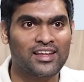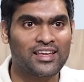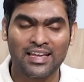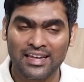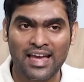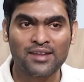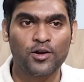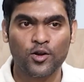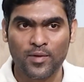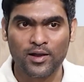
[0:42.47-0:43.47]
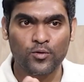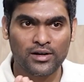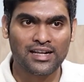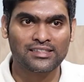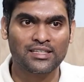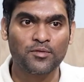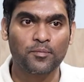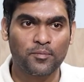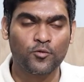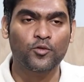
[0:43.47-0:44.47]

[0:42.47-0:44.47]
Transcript: ఉండాలి కానీ మరో పక్క ఉండాల్సిందేమో